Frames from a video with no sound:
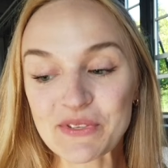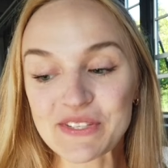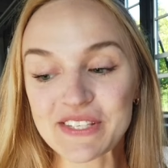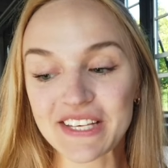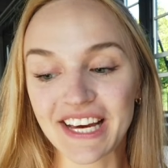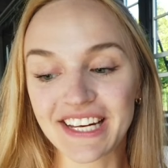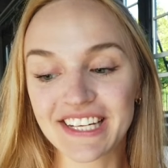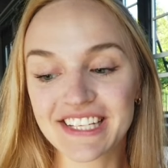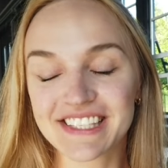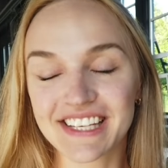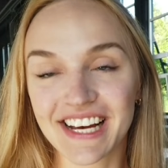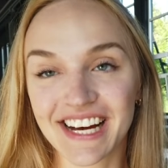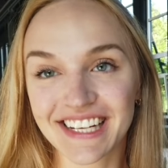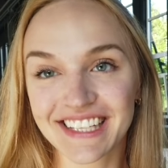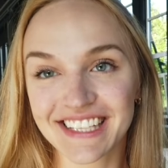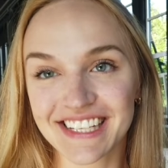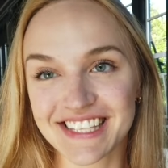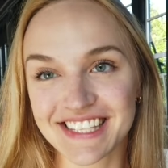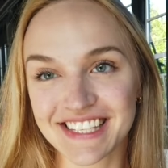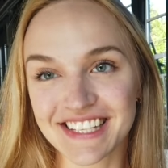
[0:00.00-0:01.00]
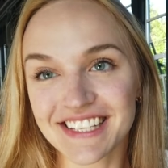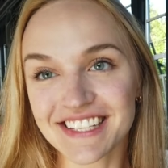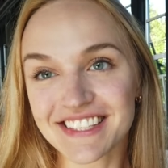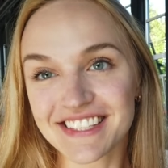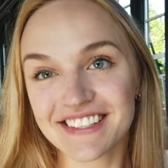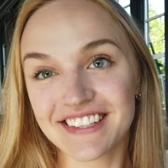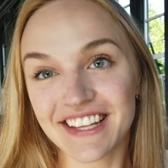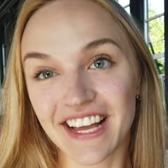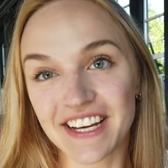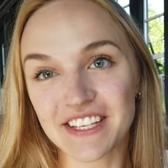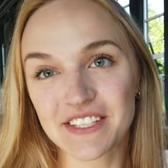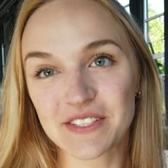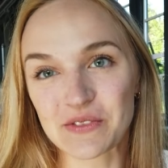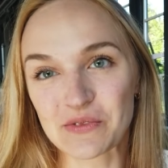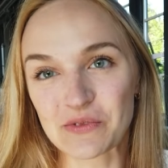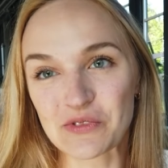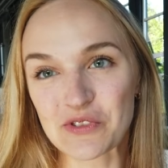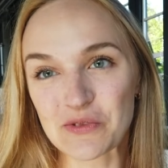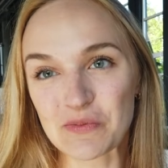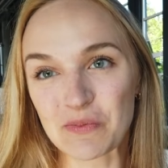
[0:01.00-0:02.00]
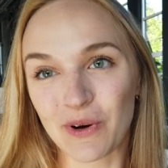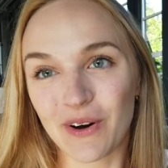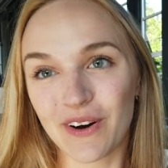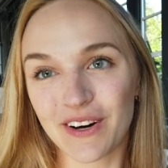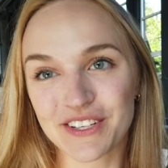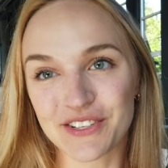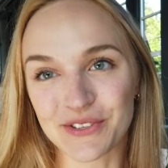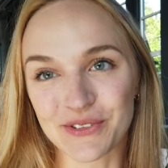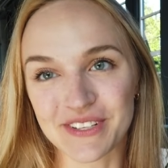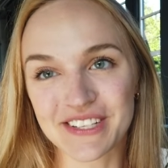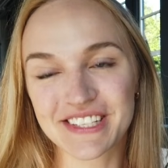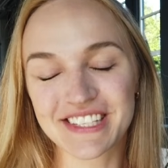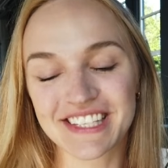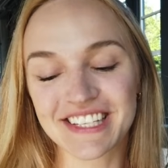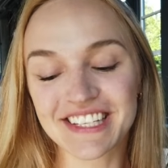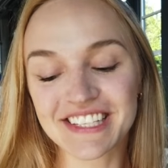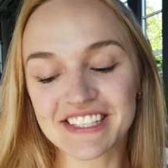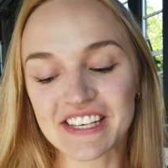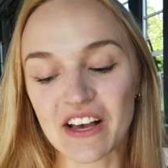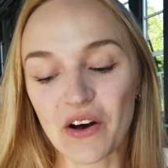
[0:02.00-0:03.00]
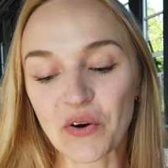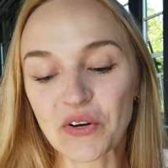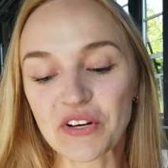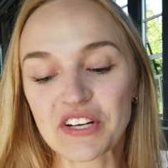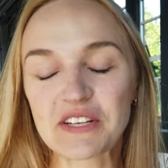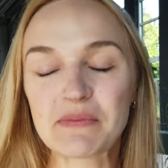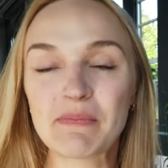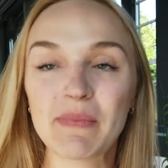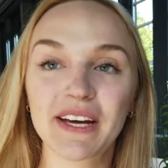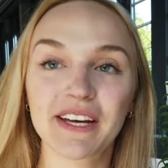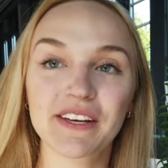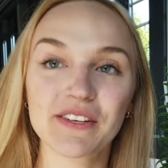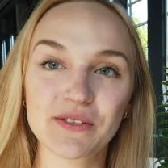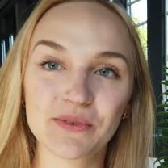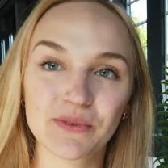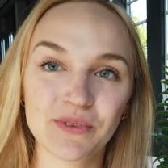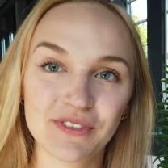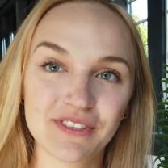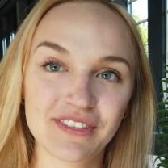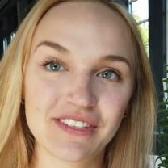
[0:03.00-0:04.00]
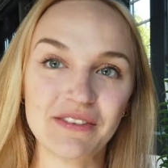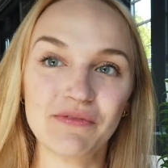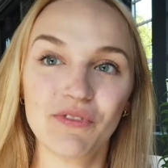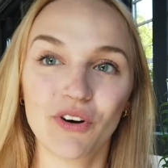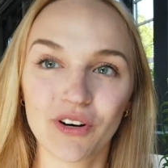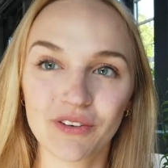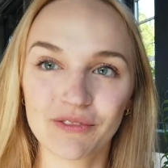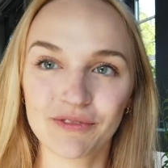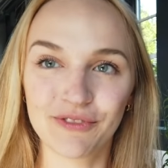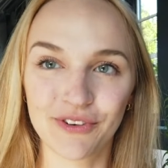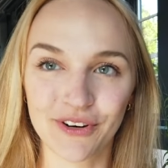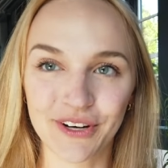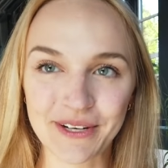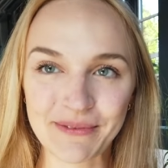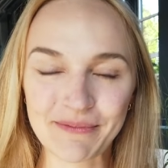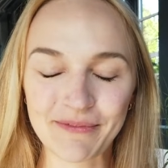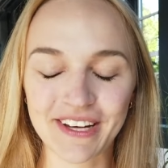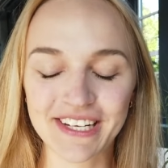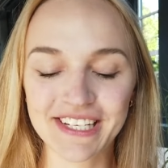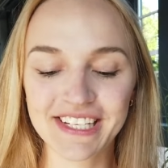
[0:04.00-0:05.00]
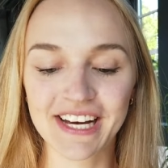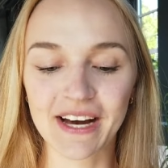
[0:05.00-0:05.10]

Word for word: Man muss ehrlich sagen, das ist ein Leistungssport und es ist auch nicht mehr gesund die Wochen vor dem